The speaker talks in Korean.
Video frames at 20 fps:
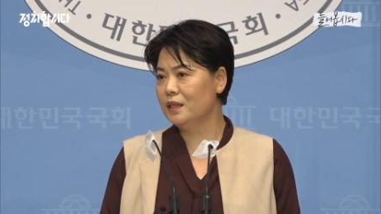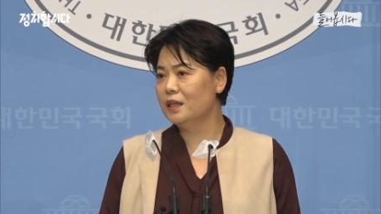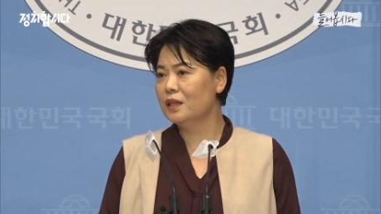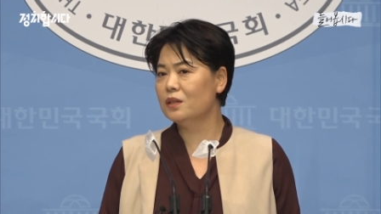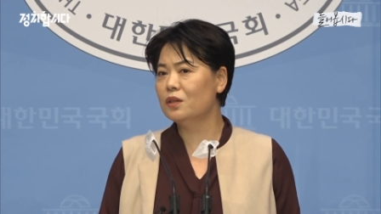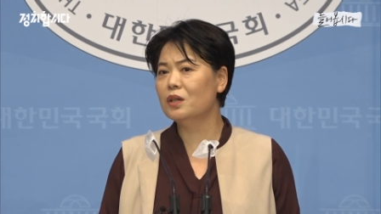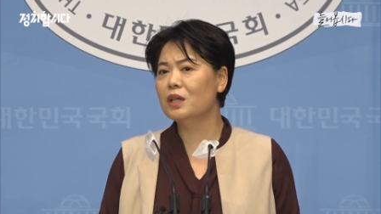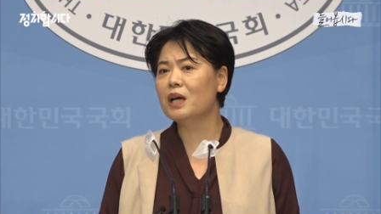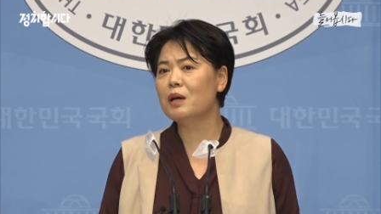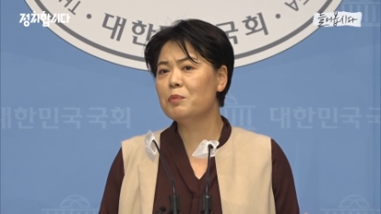
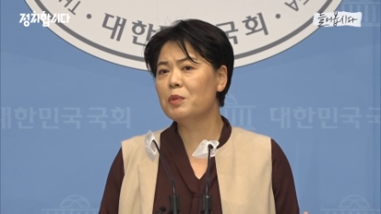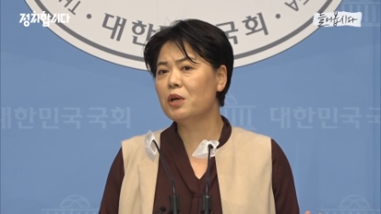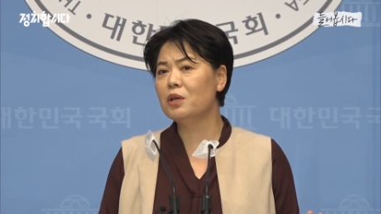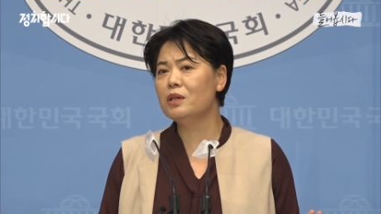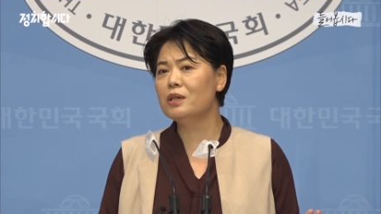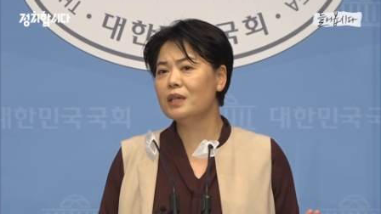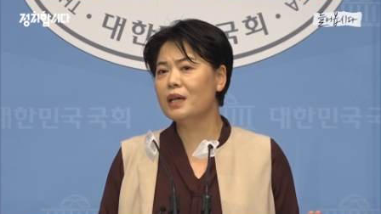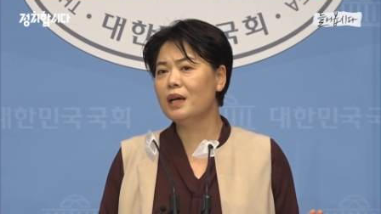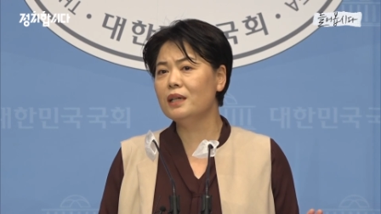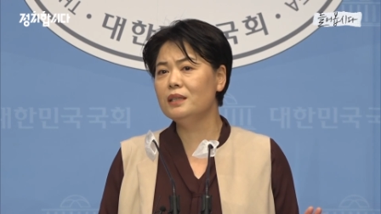그러나
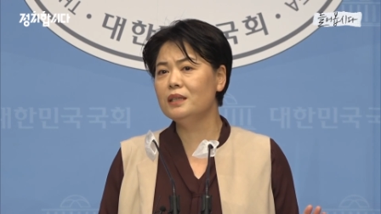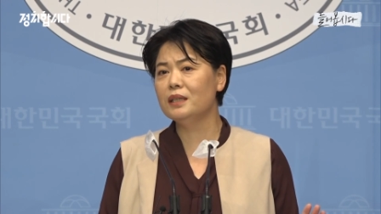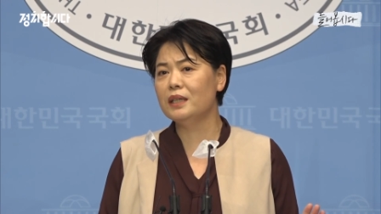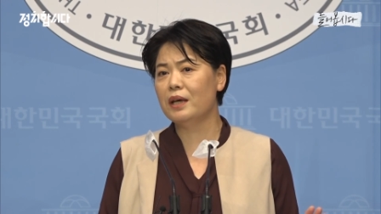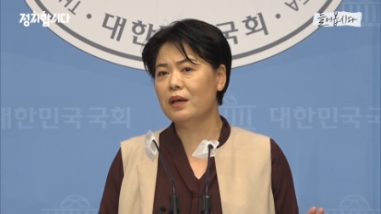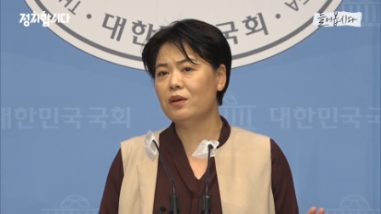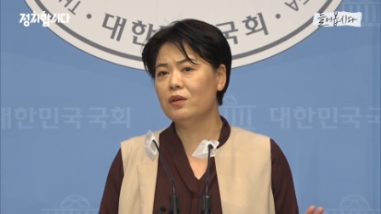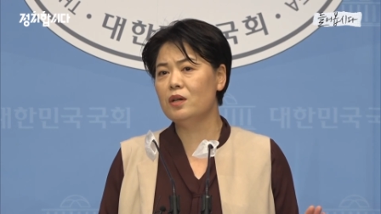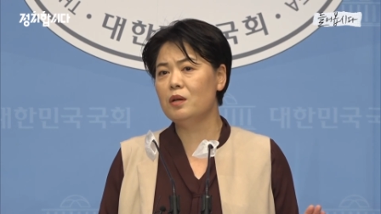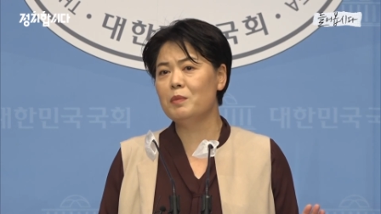뼈를 깎는
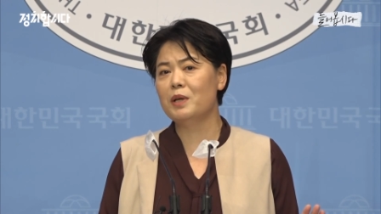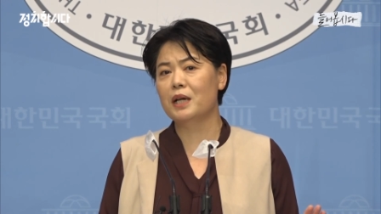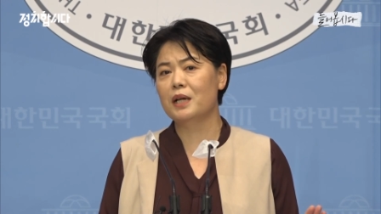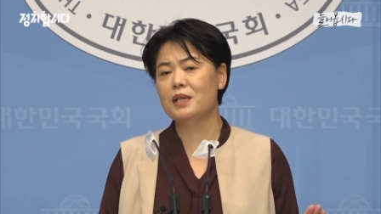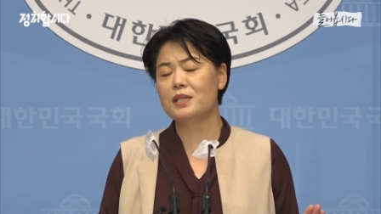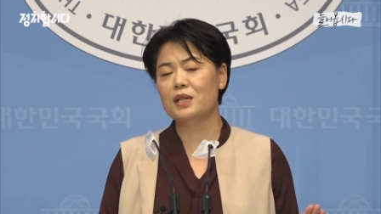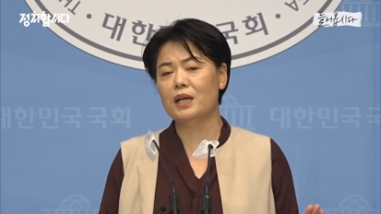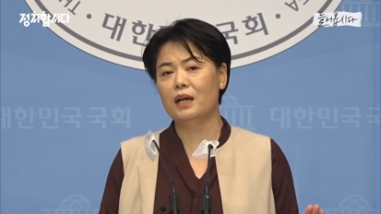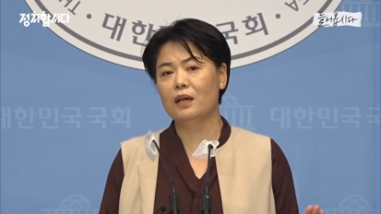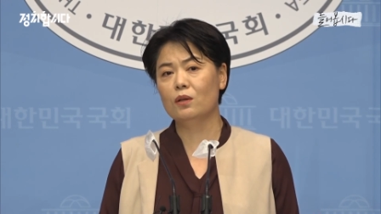개혁을
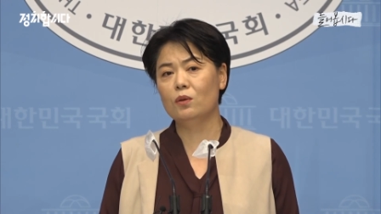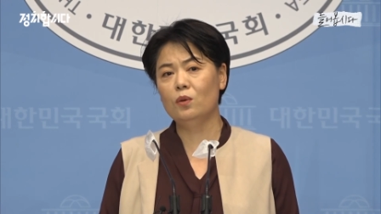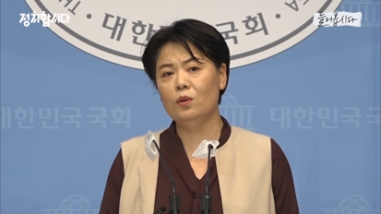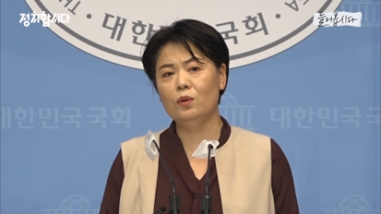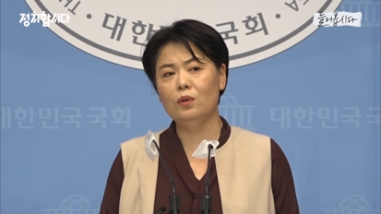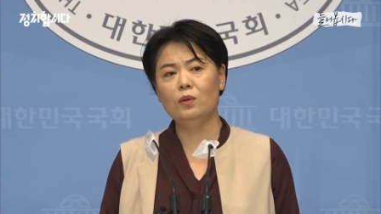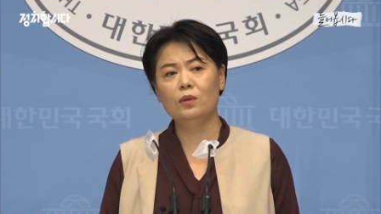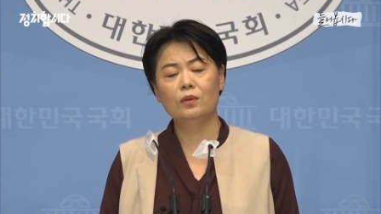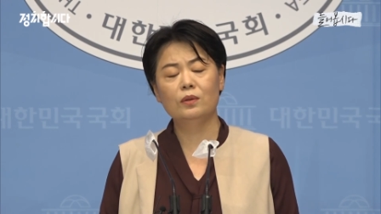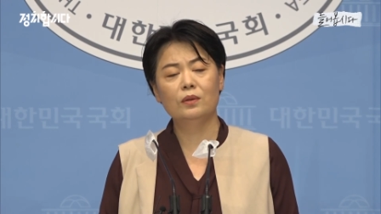말하지
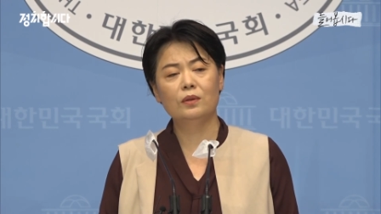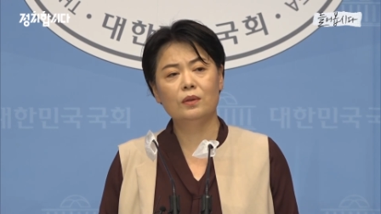않고